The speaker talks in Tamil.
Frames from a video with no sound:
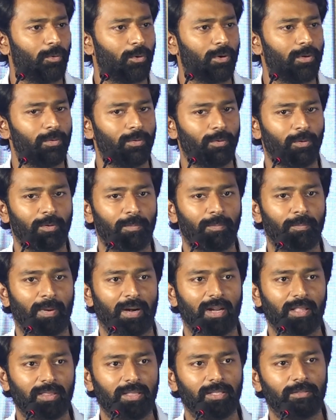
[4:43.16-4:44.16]
ஒரு ஒரு
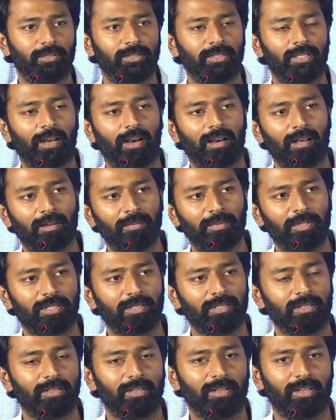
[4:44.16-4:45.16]
படத்தை வந்து
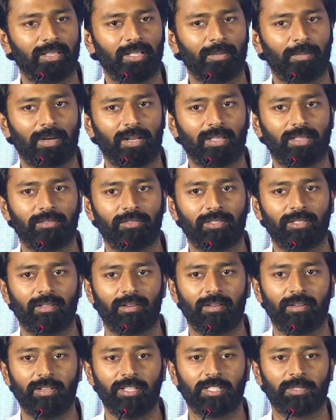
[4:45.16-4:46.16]
ஆரம்பித்து அந்த படத்தை வந்து
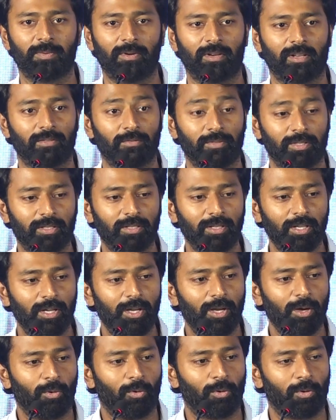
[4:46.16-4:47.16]
ரிலீஸ் பண்ணுறது வந்து
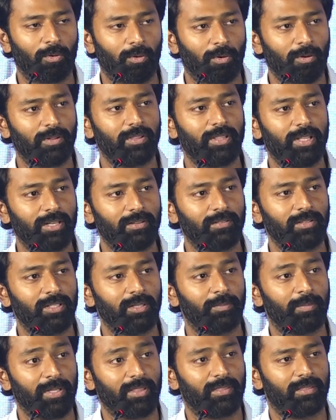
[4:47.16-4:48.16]
ஒரு குழந்தைய
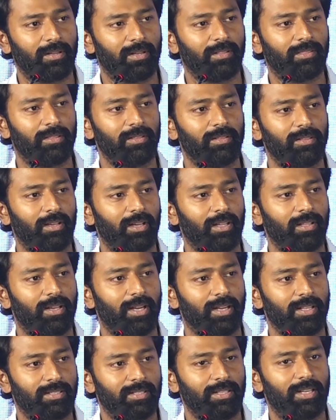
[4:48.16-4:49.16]
வந்து பெத்தெடுத்து அது
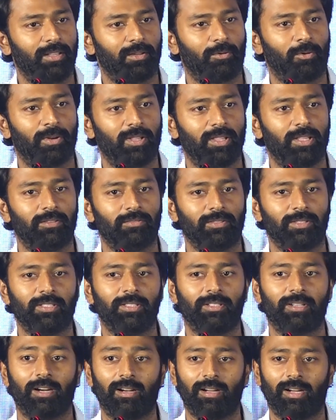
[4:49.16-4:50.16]
கடைசியில் அந்த குழந்தை வந்து
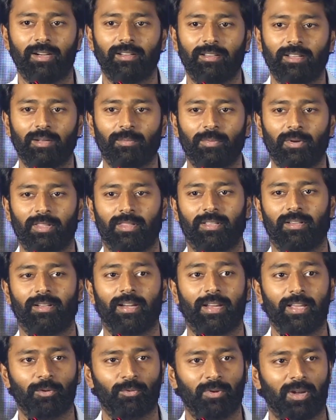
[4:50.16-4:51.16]
அழுகிறப்ப அந்த
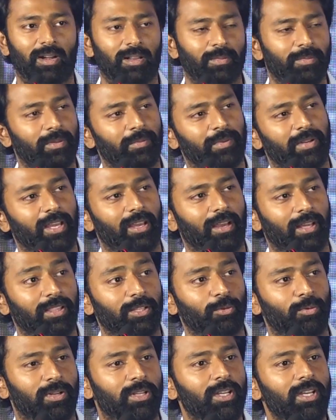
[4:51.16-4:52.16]
கிடைக்கிற ஒரு ஆனந்தம்
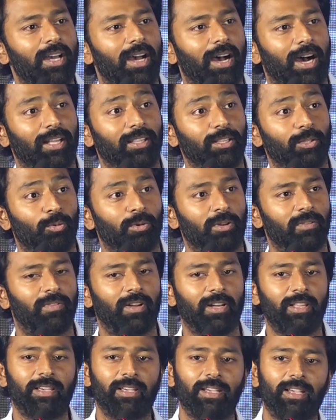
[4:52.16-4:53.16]
அந்த ஒரு அந்த ஒரு
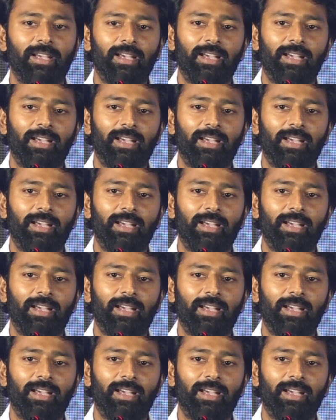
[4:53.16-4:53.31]
வழி